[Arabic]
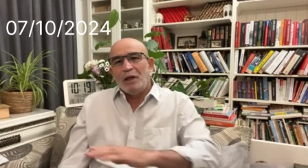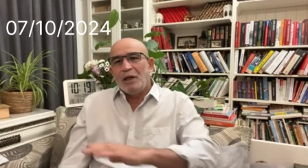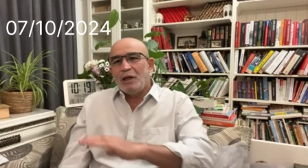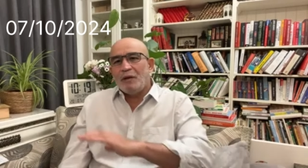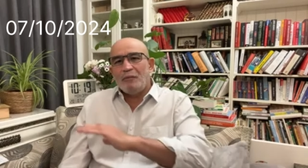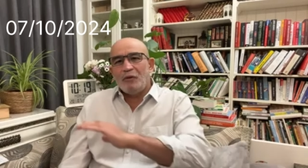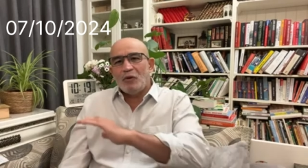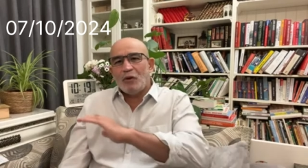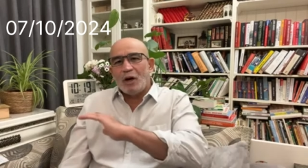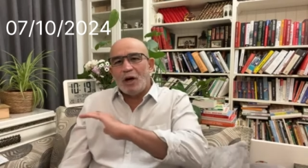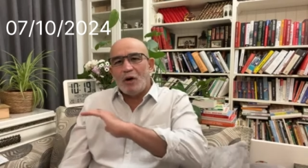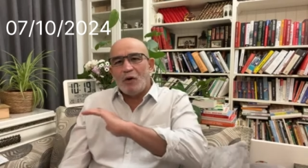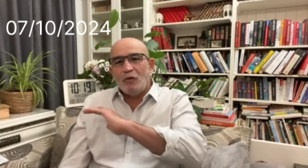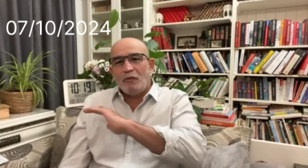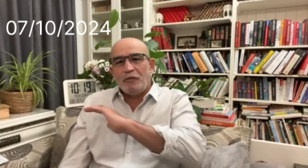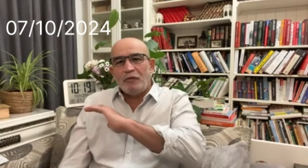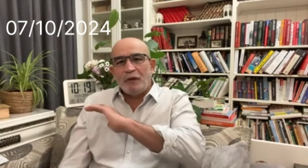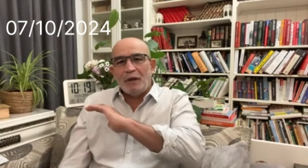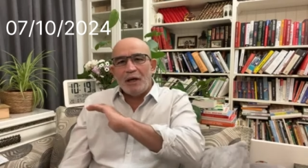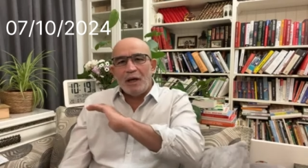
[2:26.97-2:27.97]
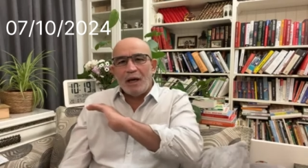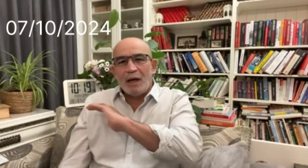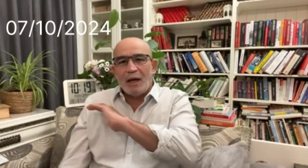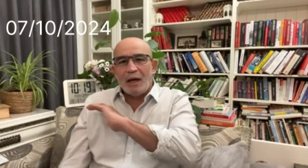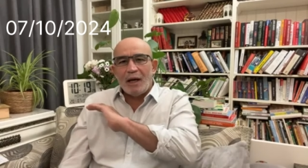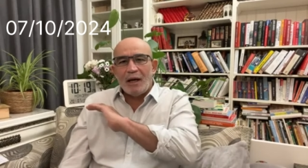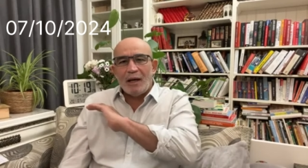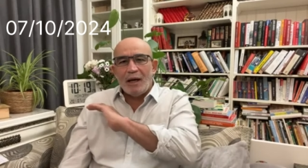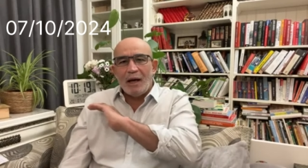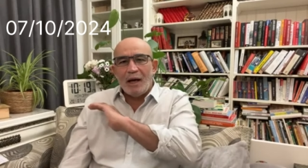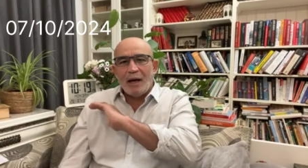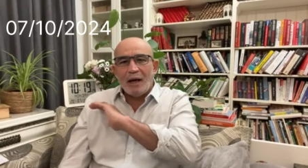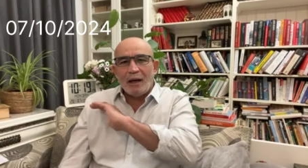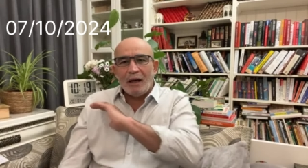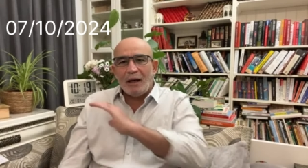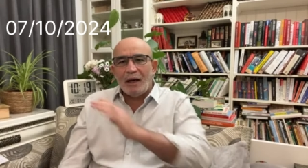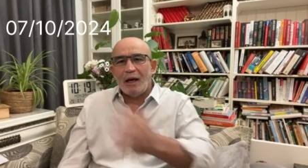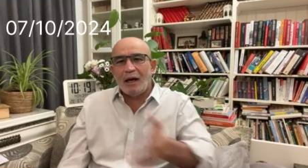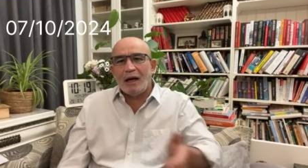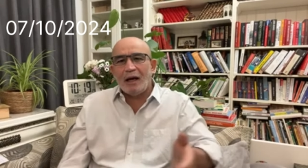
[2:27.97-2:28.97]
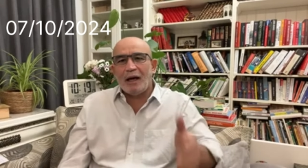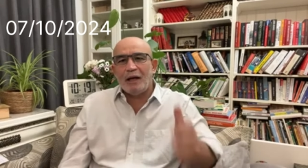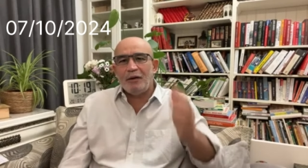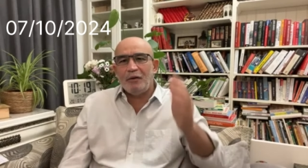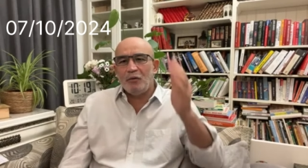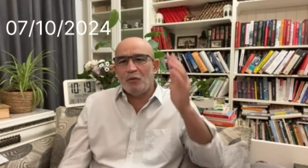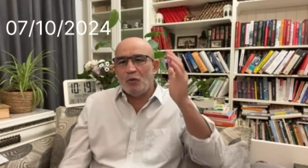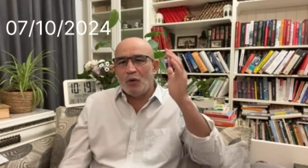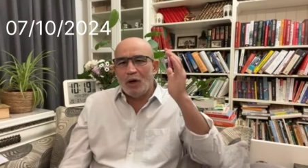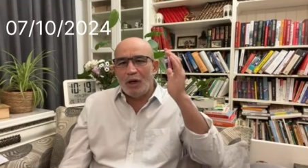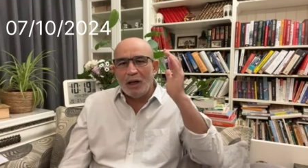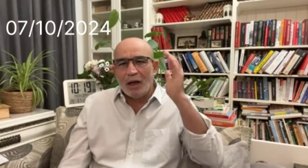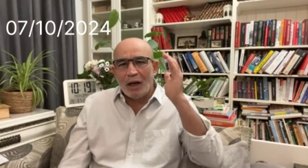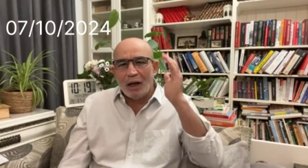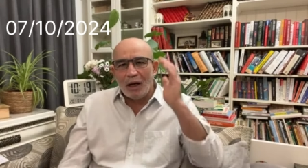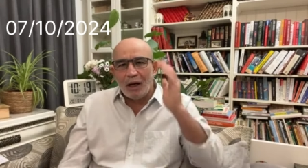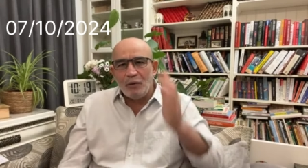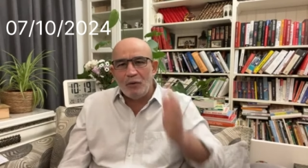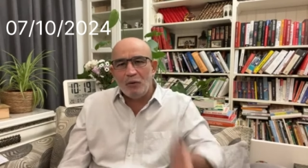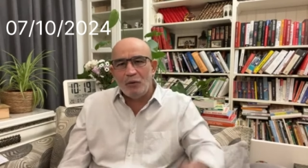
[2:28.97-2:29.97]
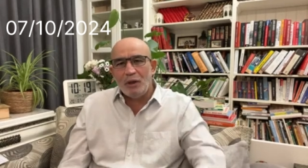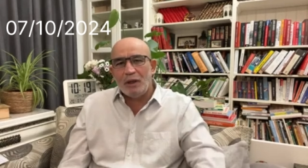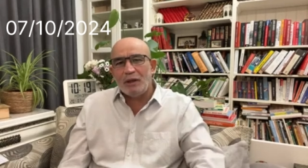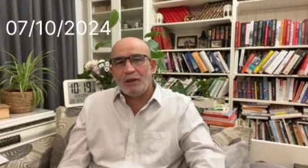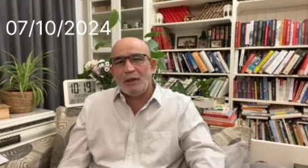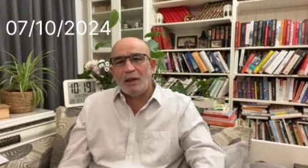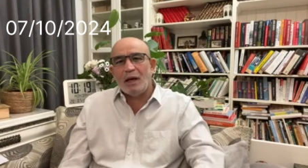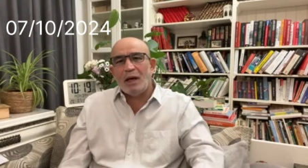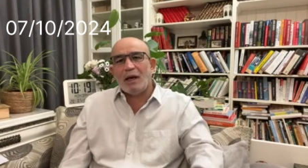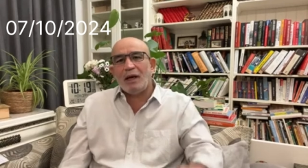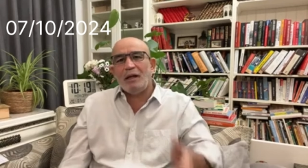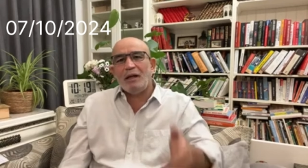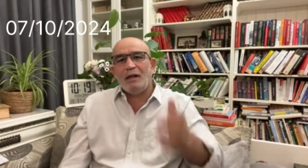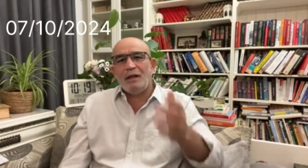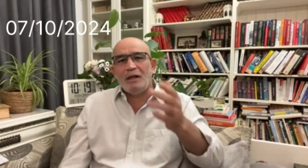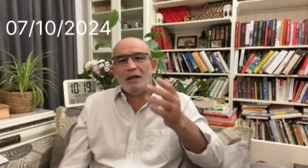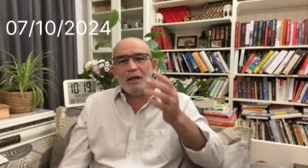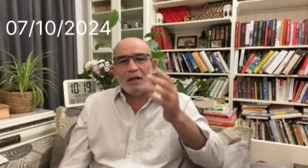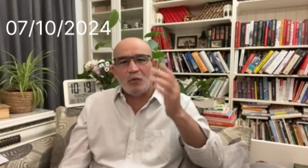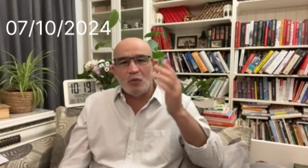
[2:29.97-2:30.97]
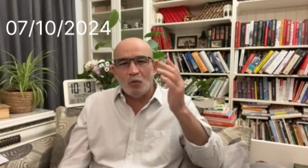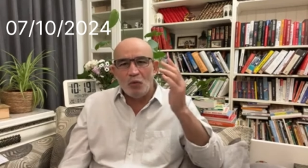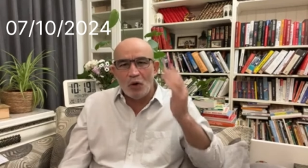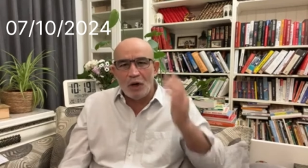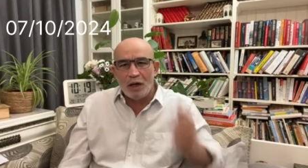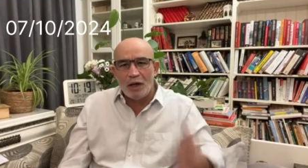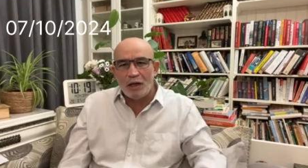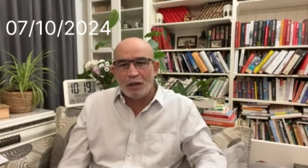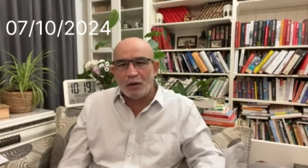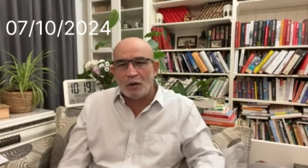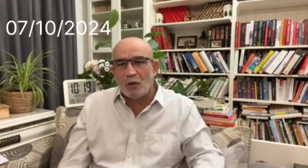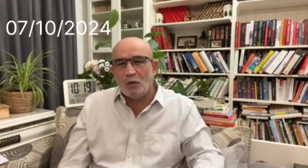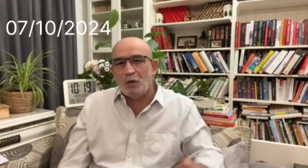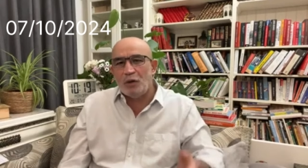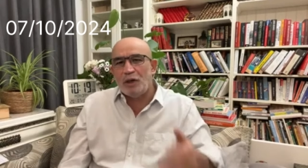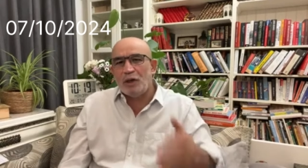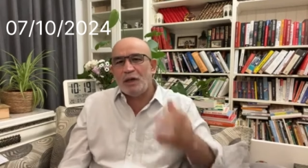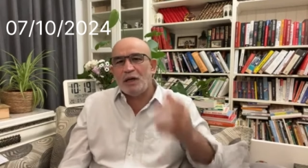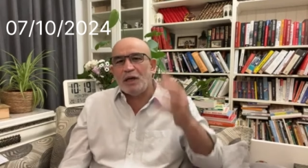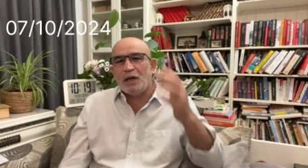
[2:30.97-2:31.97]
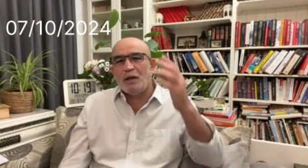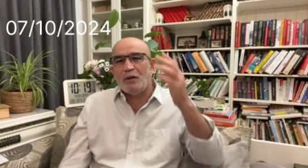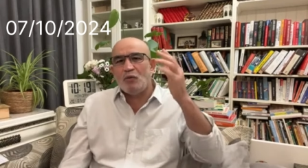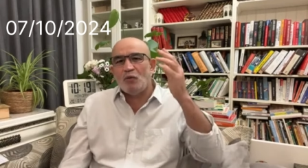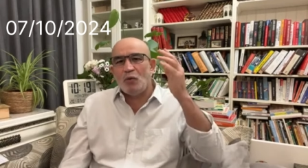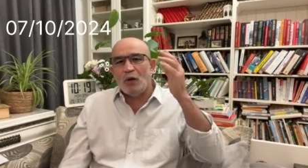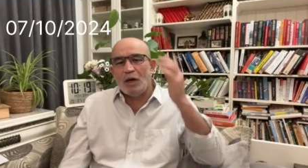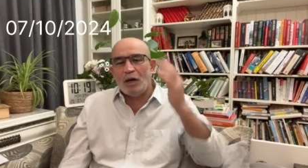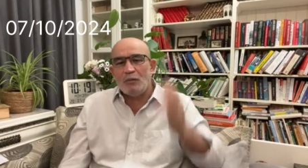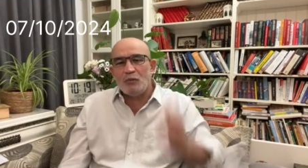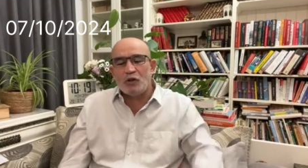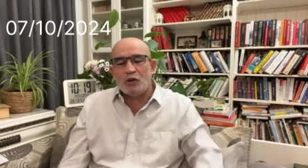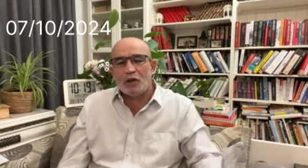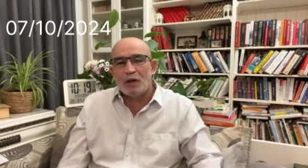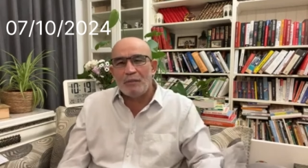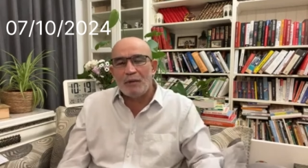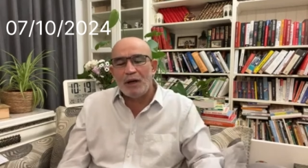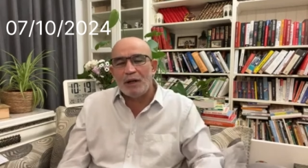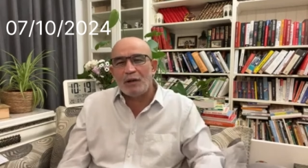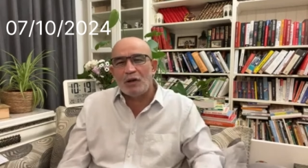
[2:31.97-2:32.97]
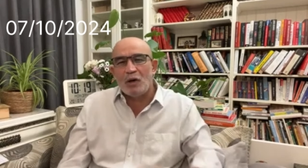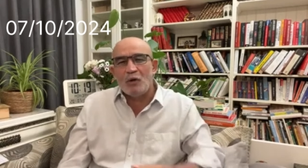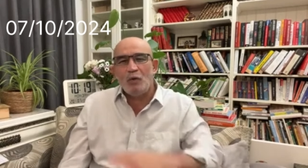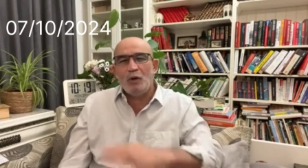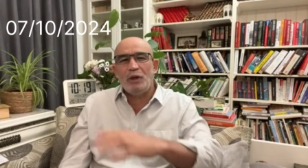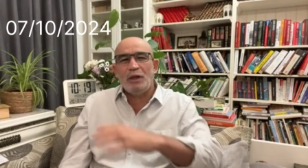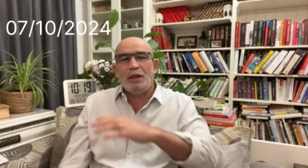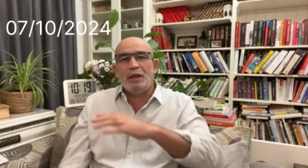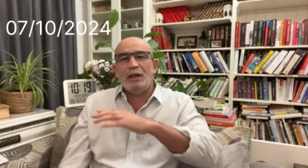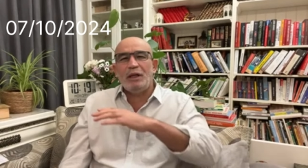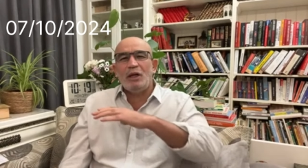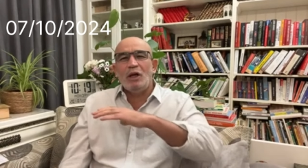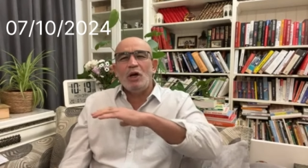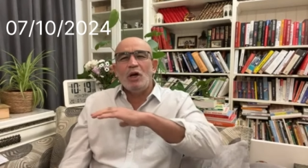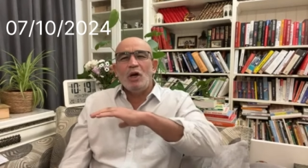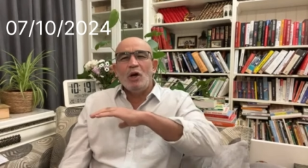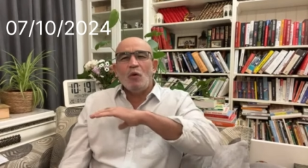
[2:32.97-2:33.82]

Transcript: لم يراعوا فيها لا أخلاقا ولا قانونا داخليا ولا دوليا ولا مجتمع دولي